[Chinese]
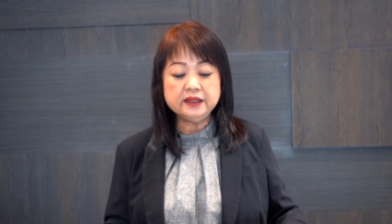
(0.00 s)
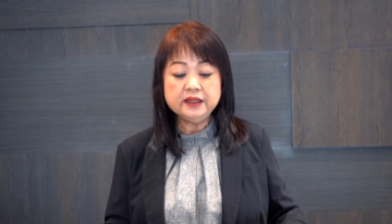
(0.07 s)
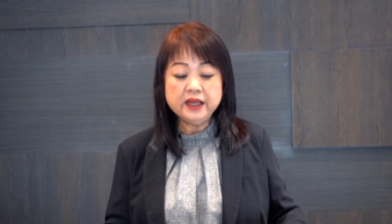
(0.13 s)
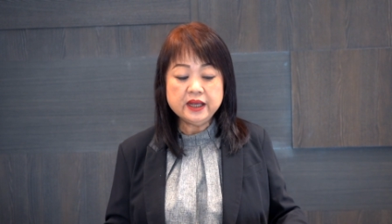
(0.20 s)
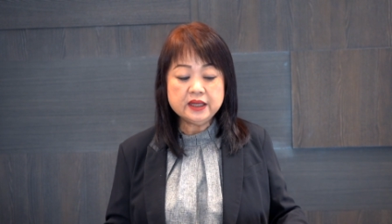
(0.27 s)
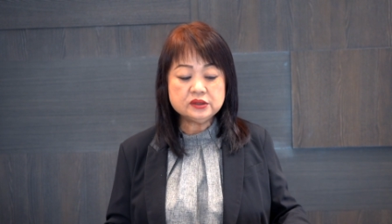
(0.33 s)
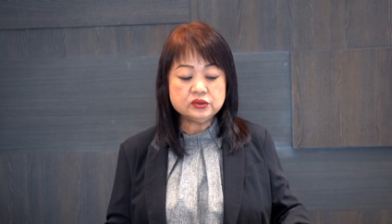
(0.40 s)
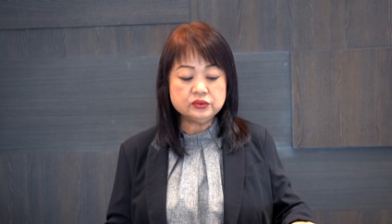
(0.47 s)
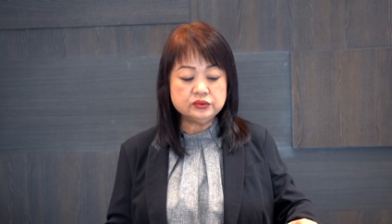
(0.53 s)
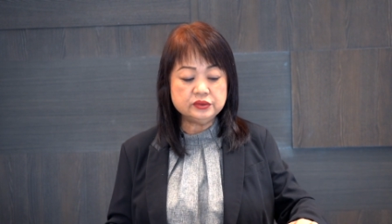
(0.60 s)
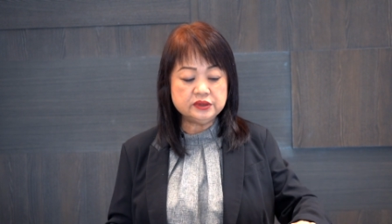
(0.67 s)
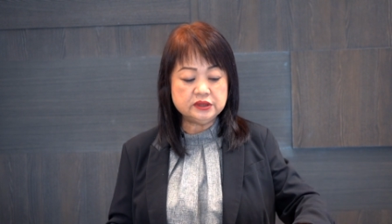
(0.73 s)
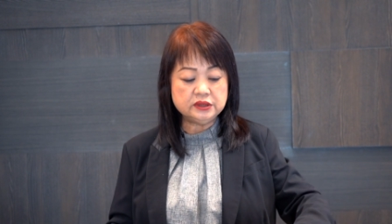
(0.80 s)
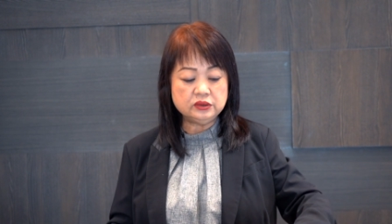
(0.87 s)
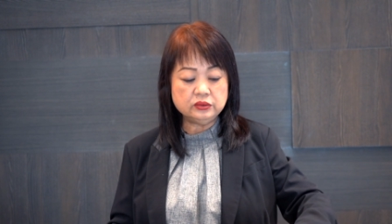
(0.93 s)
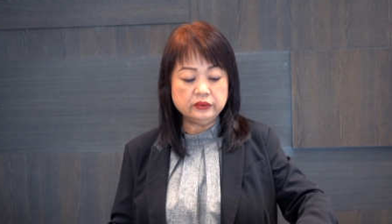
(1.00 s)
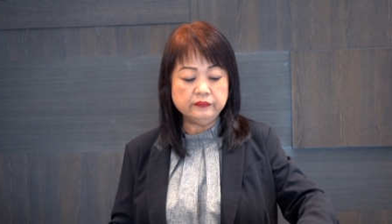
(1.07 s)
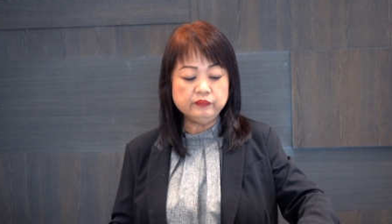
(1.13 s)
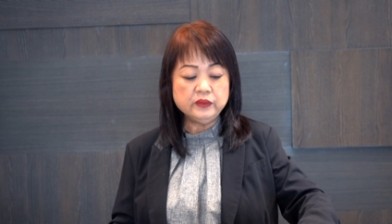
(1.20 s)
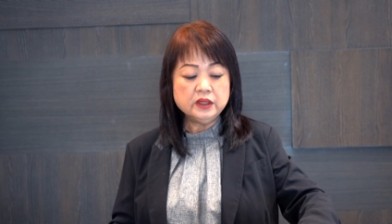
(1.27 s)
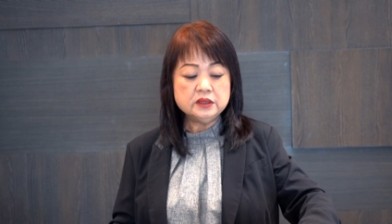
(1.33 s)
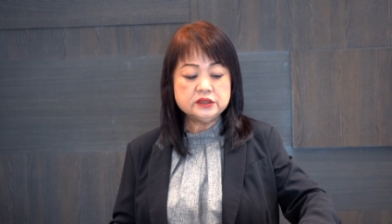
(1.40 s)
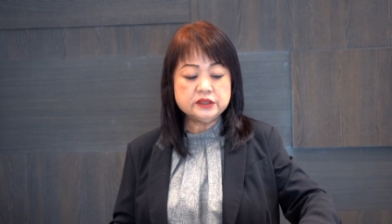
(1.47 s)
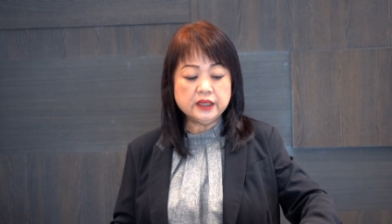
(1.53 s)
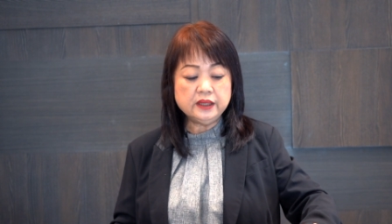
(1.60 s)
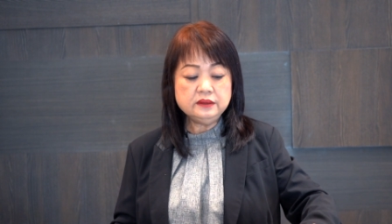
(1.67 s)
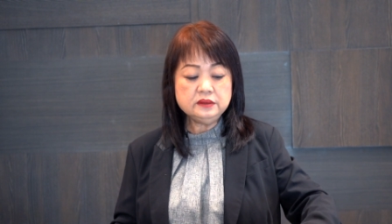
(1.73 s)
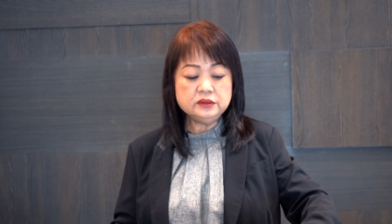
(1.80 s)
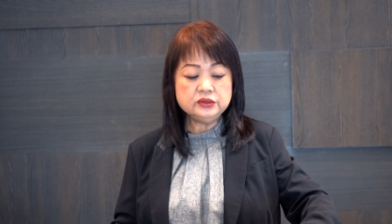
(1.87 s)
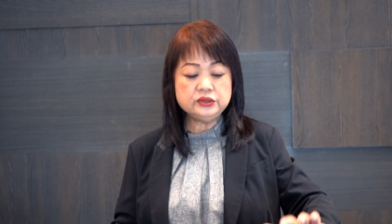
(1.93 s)
耶稣基督。
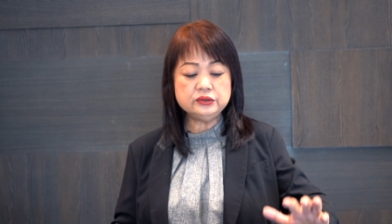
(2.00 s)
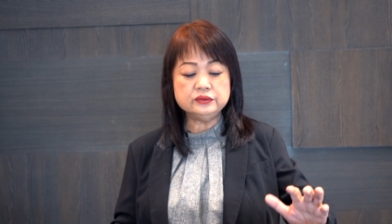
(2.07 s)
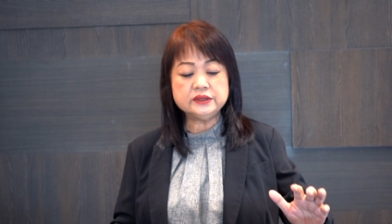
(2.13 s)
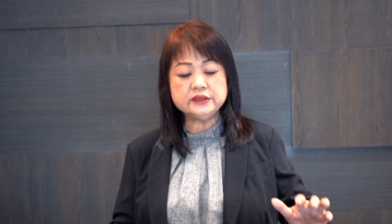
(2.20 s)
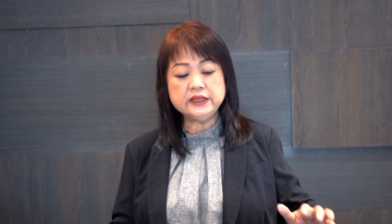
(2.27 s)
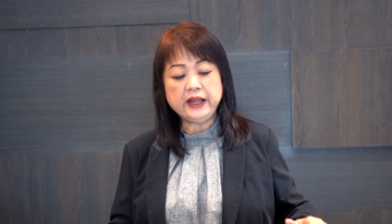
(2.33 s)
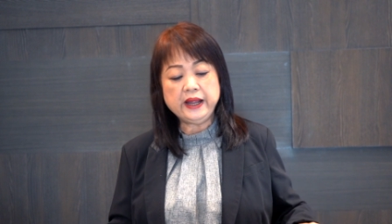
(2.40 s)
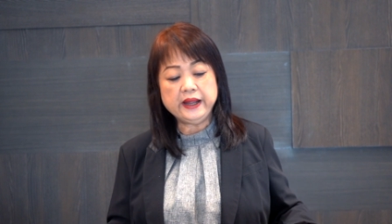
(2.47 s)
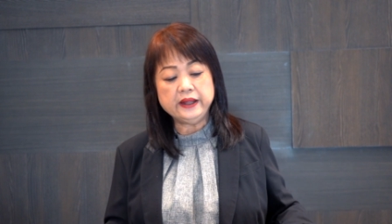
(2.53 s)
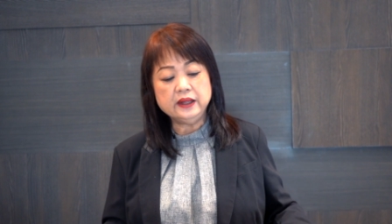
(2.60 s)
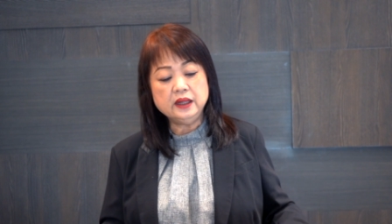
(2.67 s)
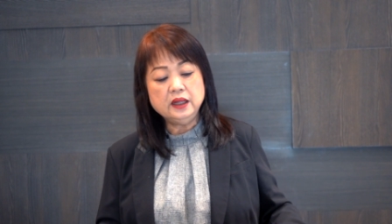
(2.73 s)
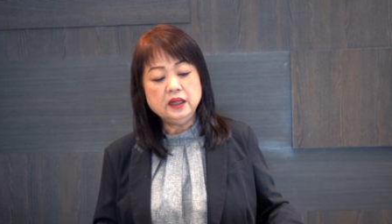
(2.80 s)
神就是爱。